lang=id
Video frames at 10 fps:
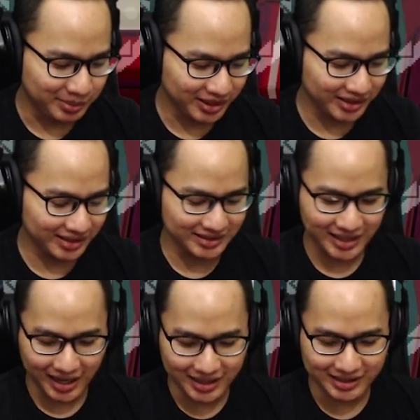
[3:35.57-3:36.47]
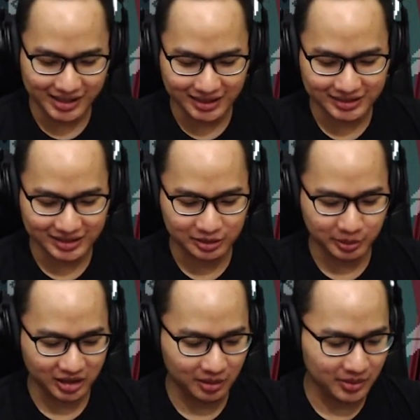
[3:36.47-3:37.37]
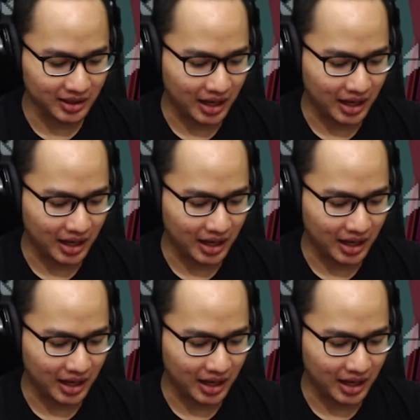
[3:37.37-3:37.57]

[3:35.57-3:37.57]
tapi jangan di yang stage pertama,